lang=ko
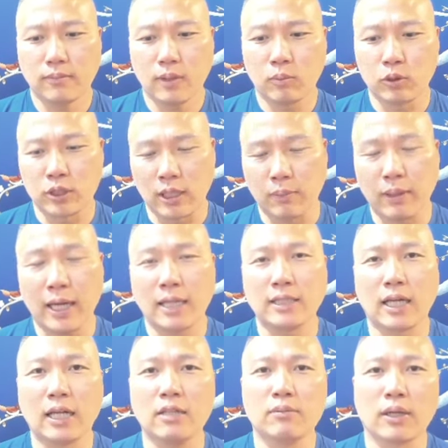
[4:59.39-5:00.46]
뭐 재발하지
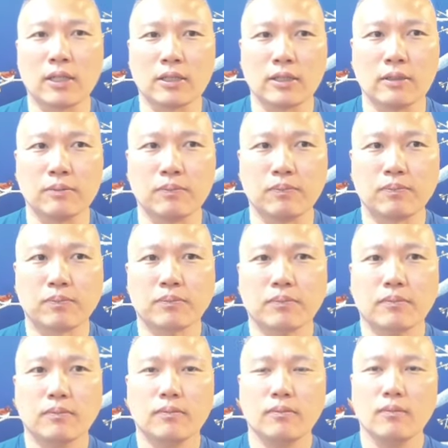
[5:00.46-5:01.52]
않을 만큼
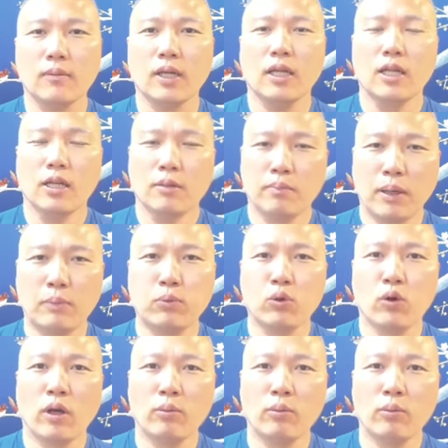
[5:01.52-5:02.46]
100%